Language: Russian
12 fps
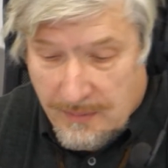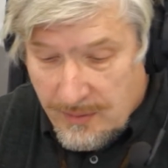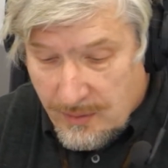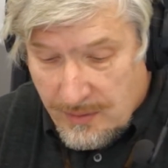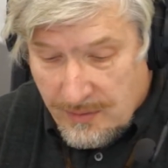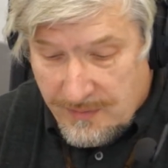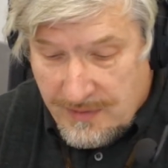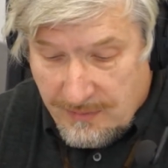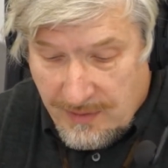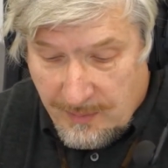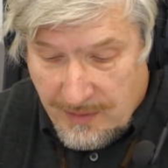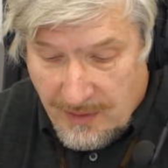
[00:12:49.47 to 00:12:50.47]
Он в те
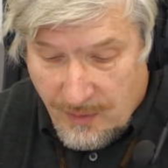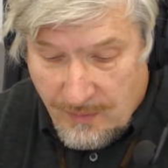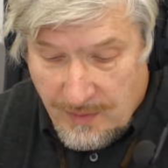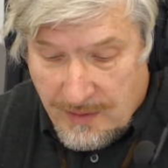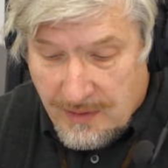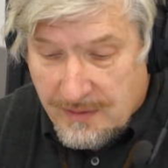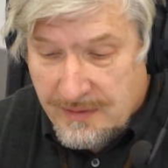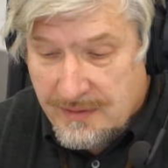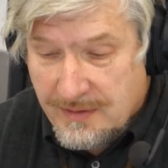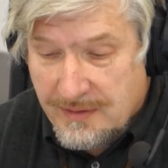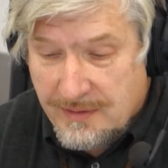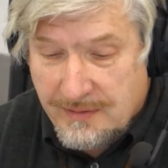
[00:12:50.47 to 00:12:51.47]
времена
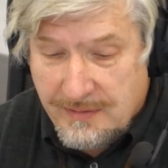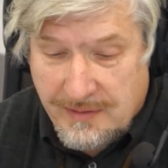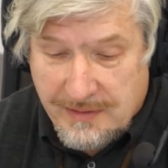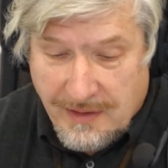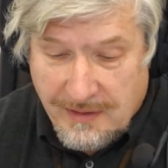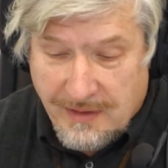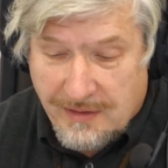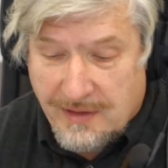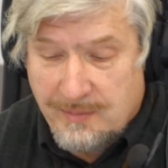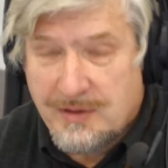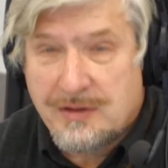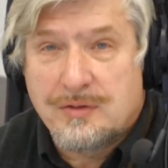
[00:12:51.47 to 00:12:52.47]
увлекался
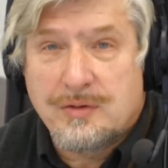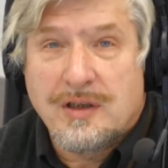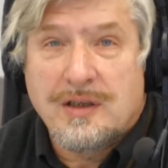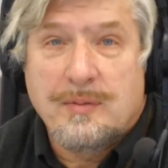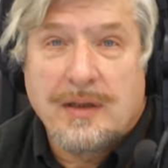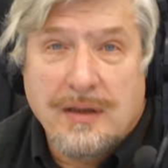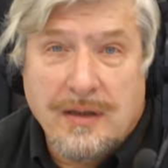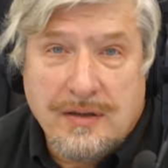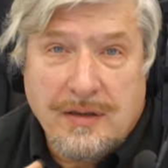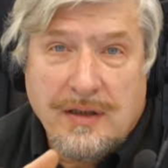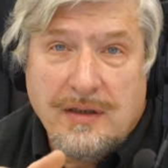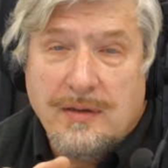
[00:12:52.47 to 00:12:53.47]
нестандартными сексуальными
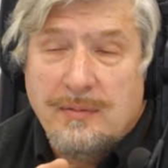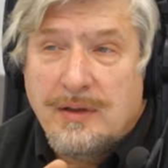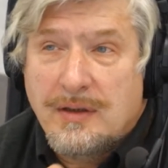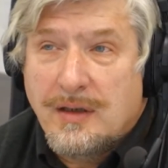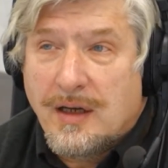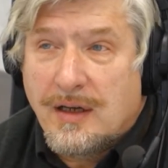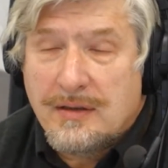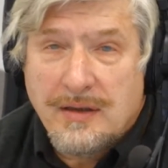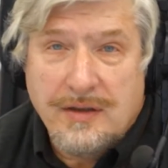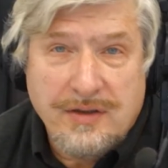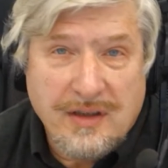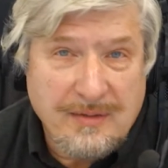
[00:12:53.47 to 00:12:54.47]
отношениями, а
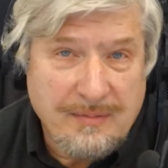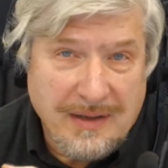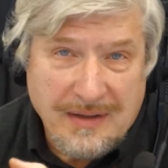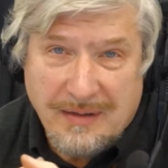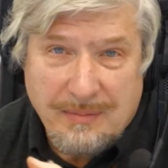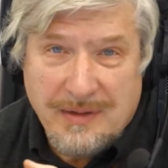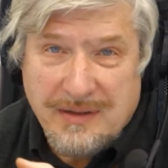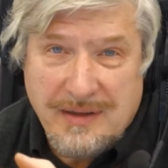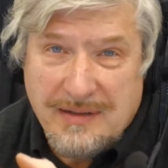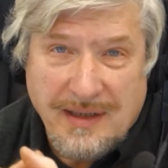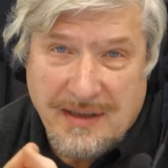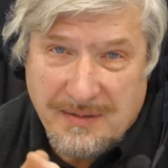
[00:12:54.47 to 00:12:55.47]
англичанам тогда было
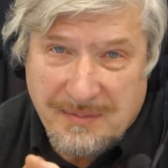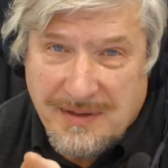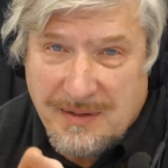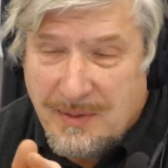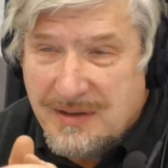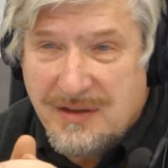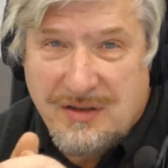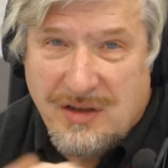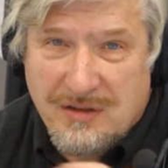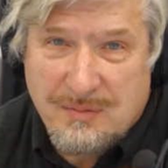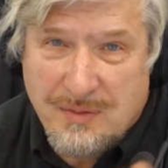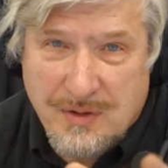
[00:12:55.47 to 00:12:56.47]
нельзя этим заниматься. Это
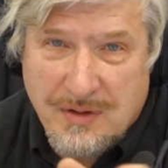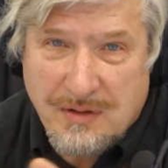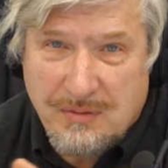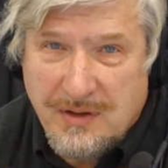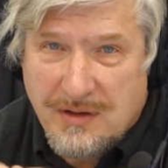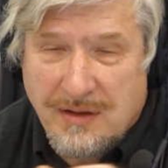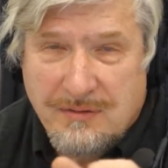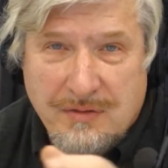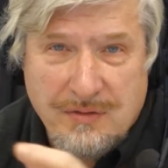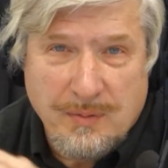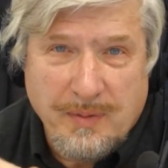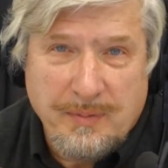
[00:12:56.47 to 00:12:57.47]
сейчас можно. У них там же
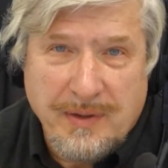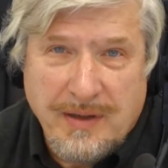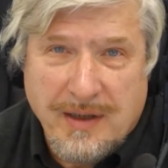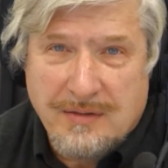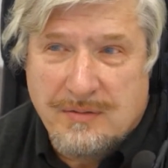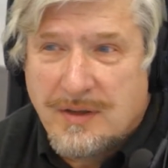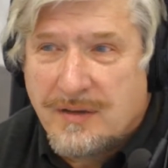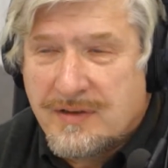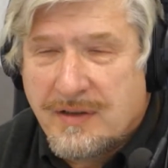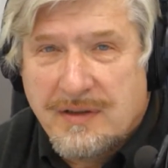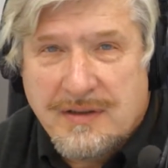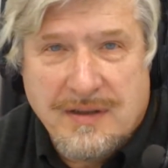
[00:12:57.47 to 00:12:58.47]
все по приказу, как в
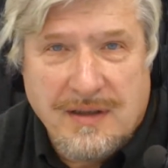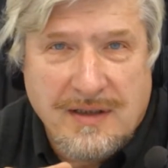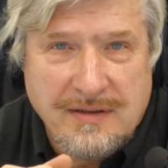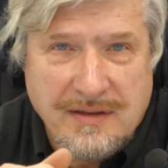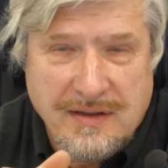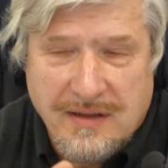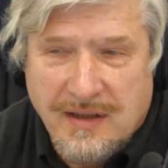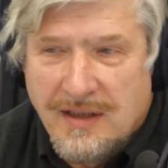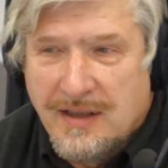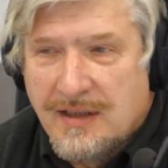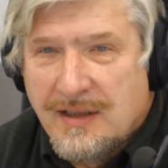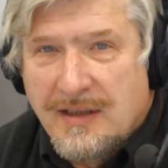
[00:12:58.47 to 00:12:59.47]
Советской России.
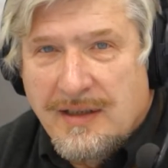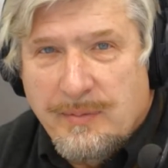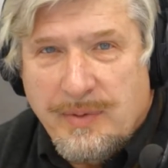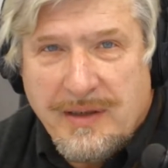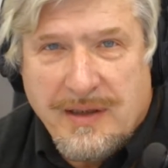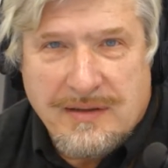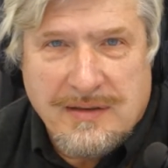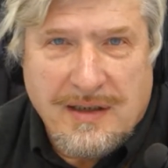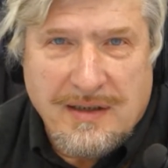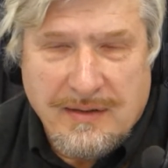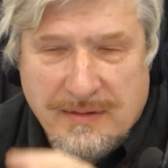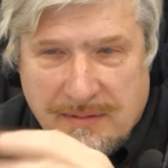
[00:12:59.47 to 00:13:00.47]

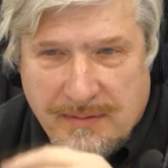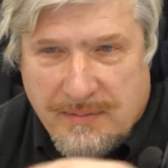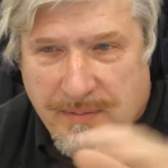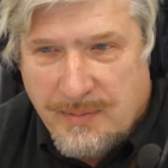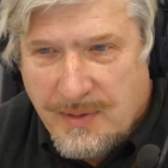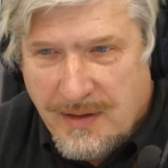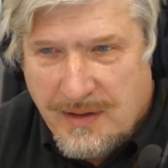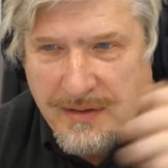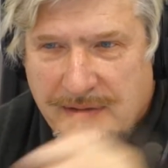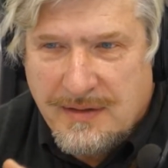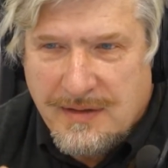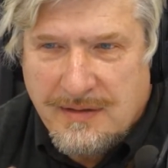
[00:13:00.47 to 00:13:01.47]
Приказали,
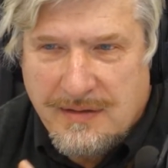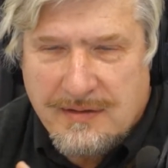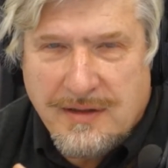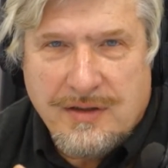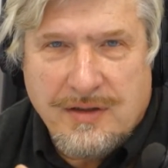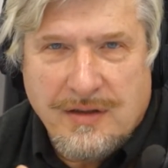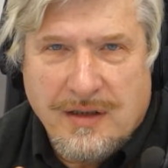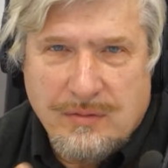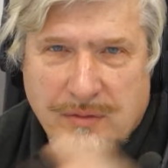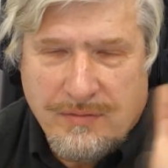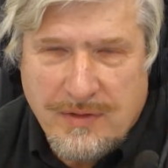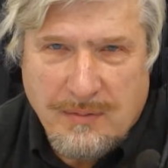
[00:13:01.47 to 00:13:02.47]
пидорастия разрешена,
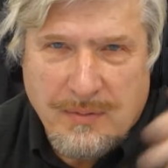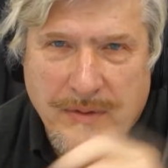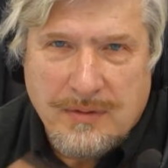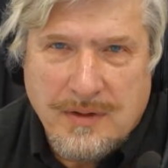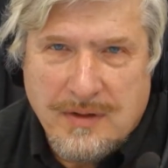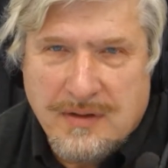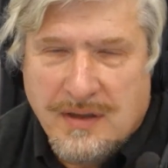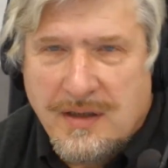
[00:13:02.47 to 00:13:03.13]
ну и все бросились.